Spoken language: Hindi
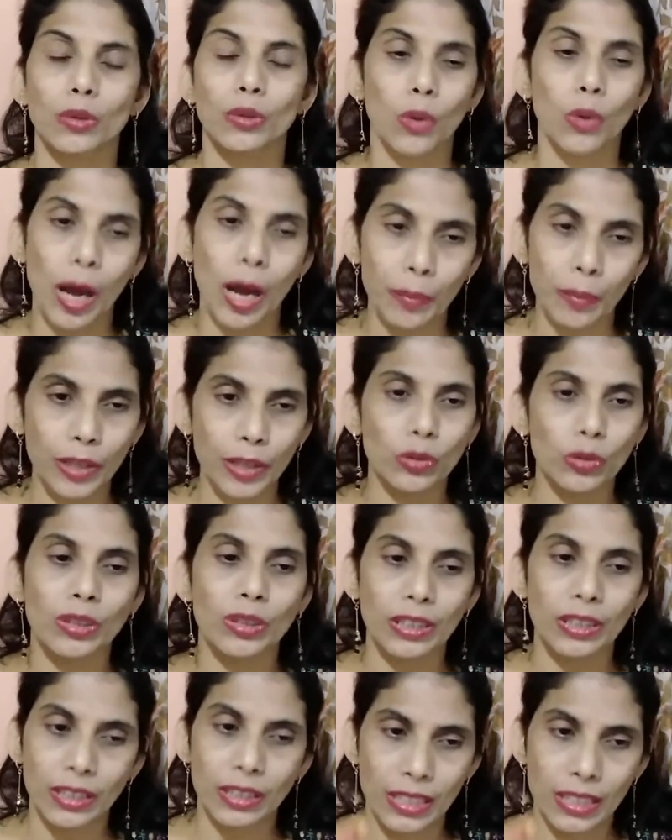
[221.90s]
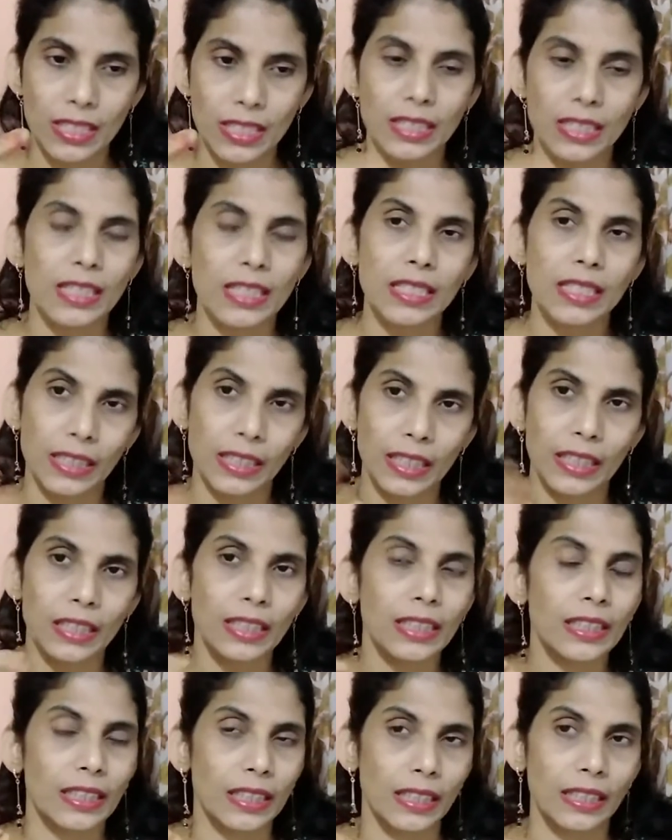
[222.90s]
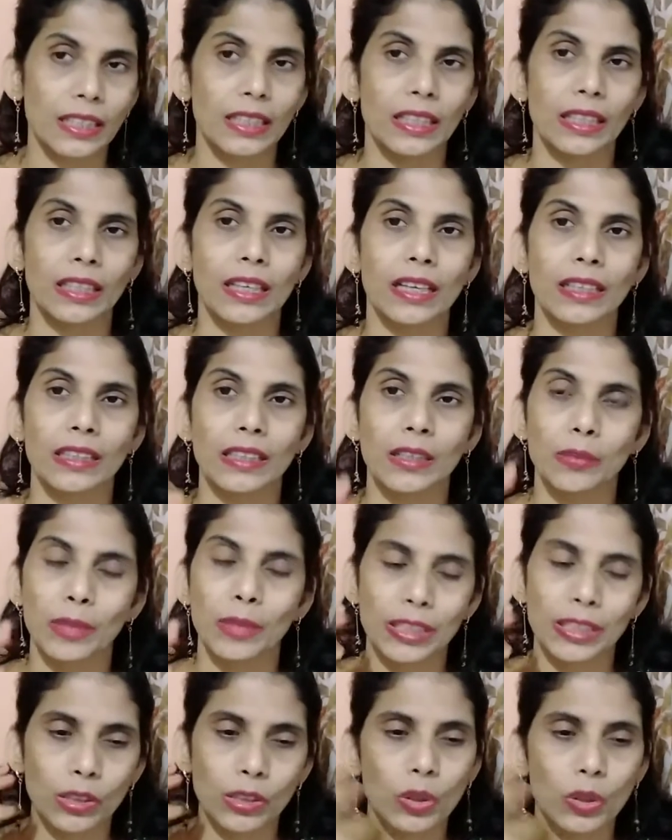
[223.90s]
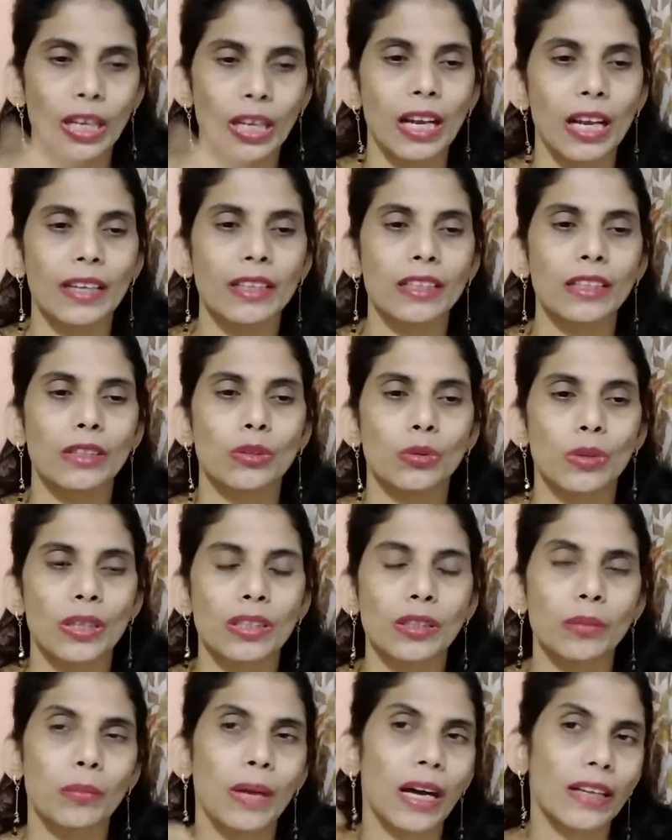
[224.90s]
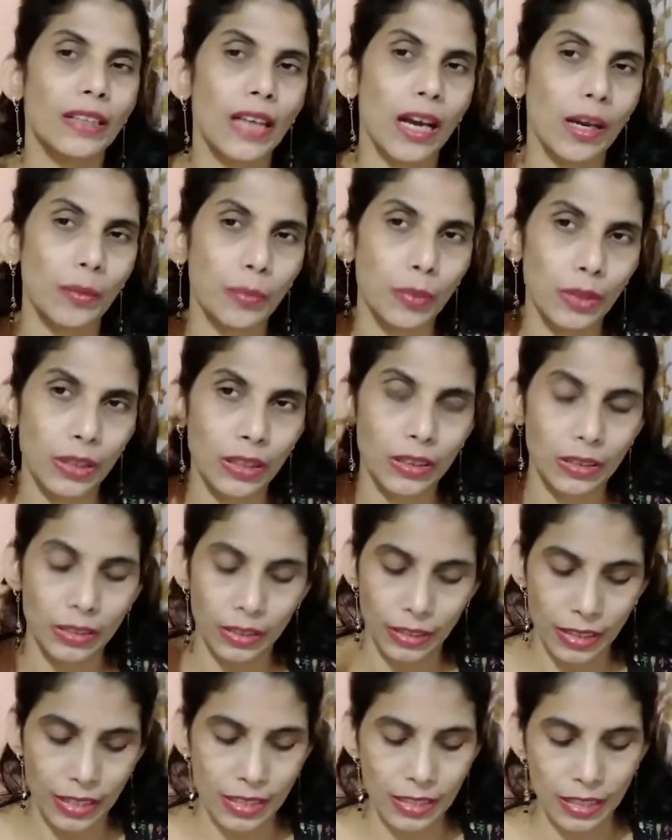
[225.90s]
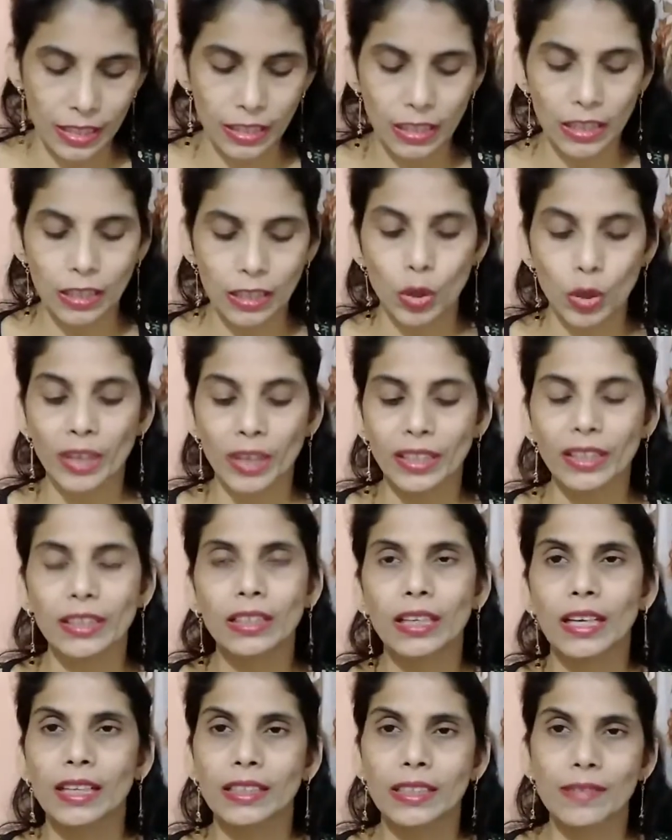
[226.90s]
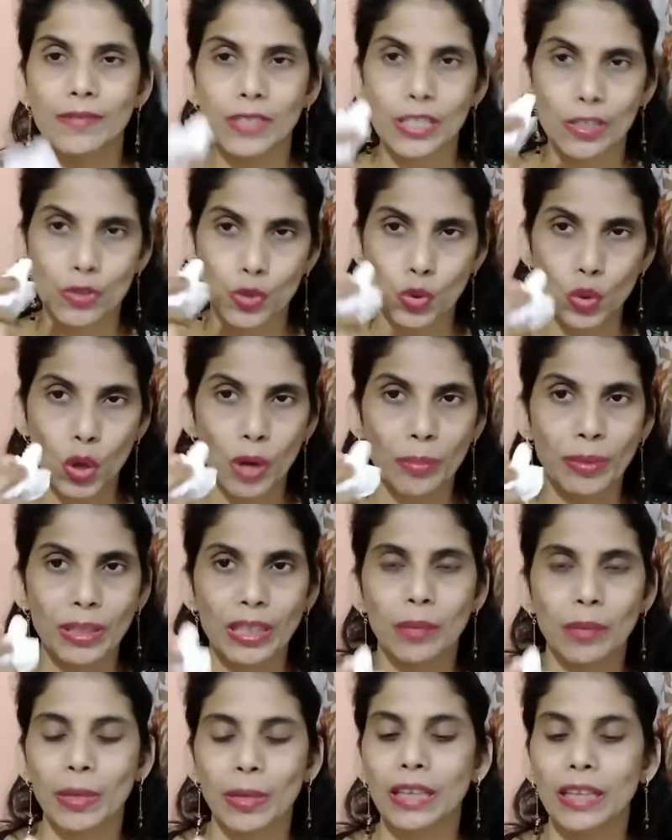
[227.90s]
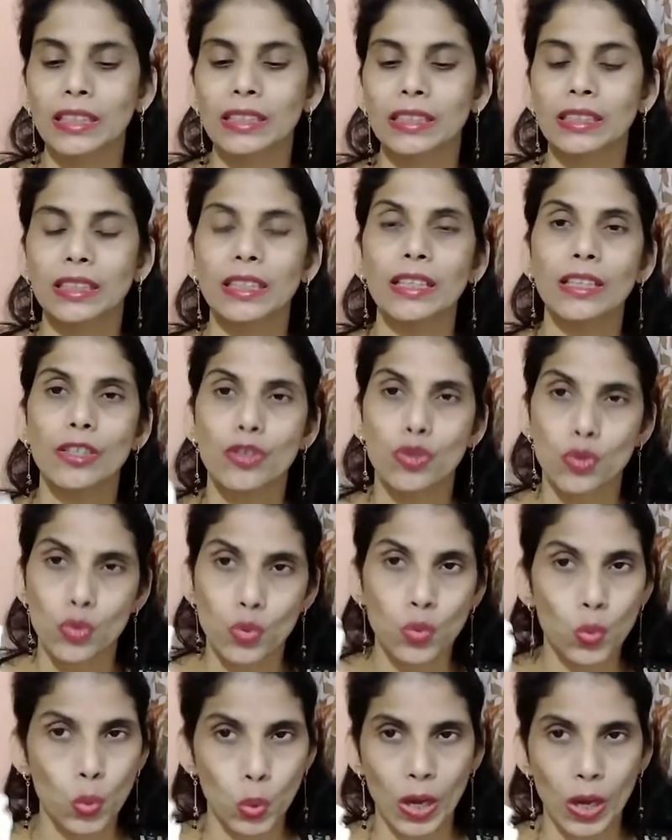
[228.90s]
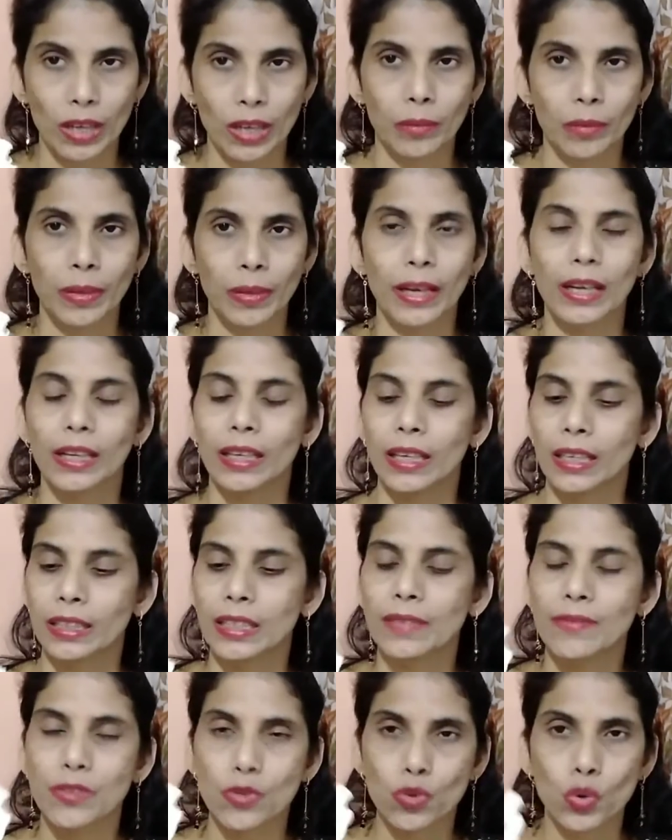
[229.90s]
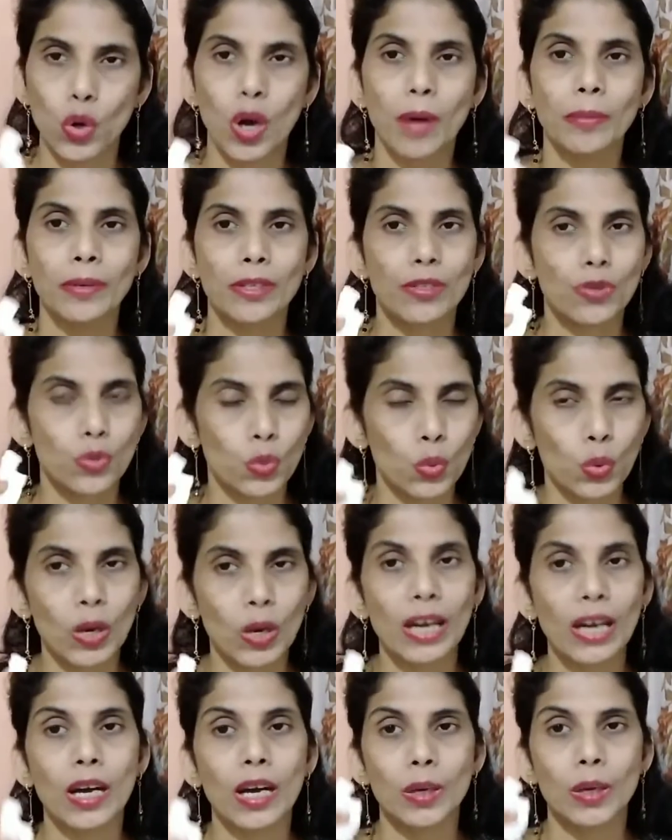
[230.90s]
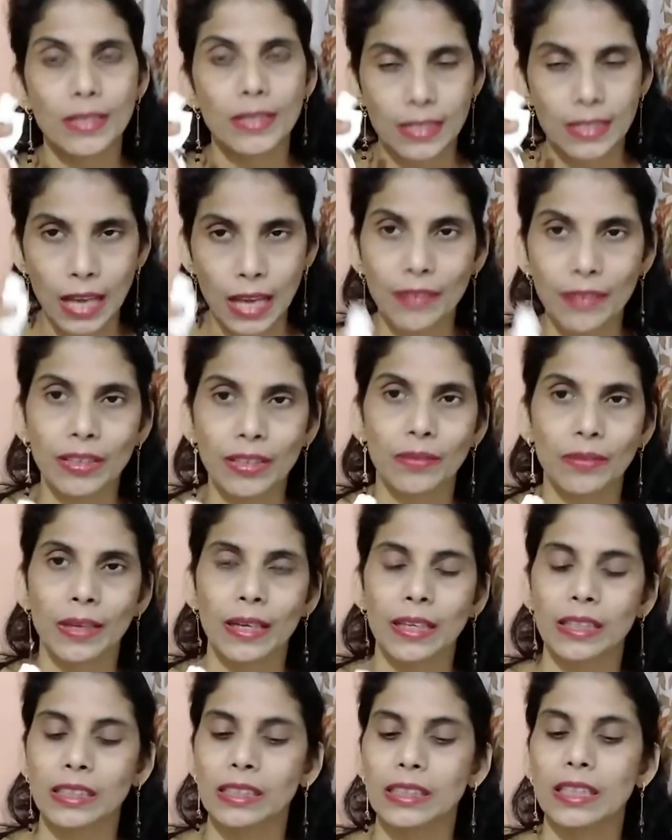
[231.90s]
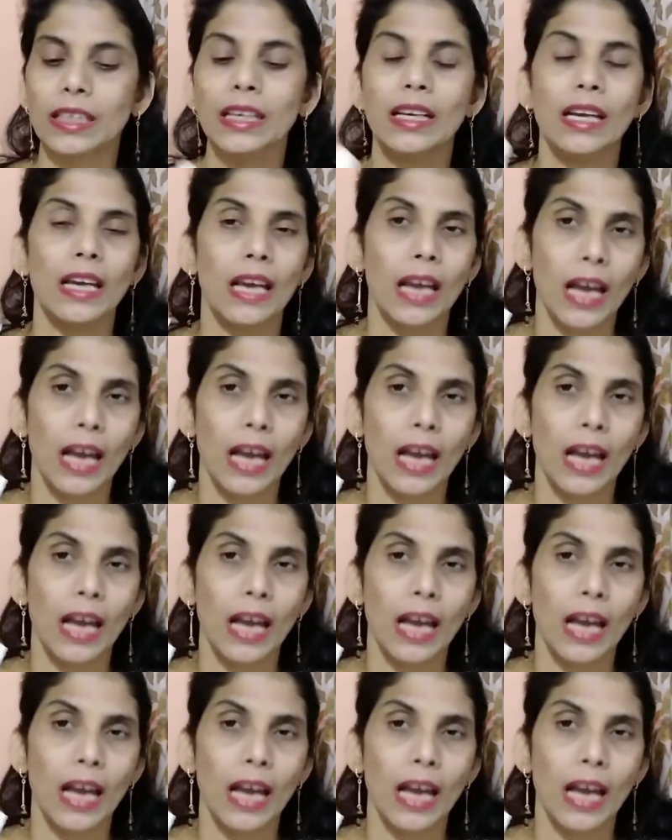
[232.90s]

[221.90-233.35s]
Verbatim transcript: तो आप एक दो दिन इस तरह से करके देखिए यानी कि बच्चे को नहलाने के तुरंत बाद आप इस तरह का कॉटन का एकदम से सॉफ्ट कपड़ा लीजिए सूखा कपड़ा एकदम सॉफ्ट सूखा और साफ़ कपड़ा लीजिए